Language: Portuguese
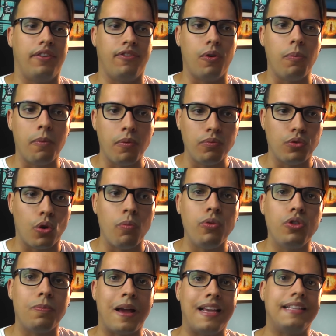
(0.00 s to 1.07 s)
ele ficou um, tom
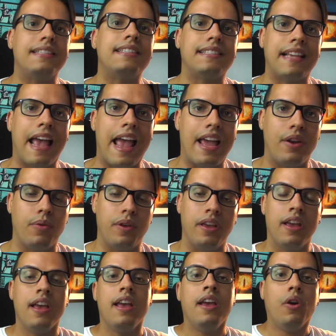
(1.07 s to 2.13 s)
muito mais sério
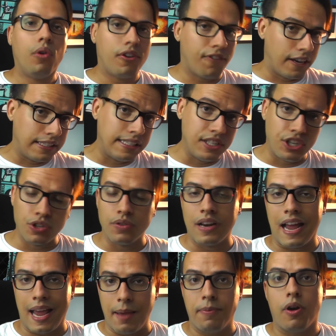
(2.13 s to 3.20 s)
e o que faz sentido
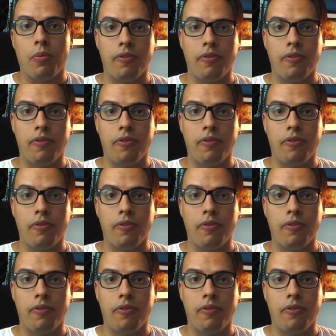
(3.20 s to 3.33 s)
na época,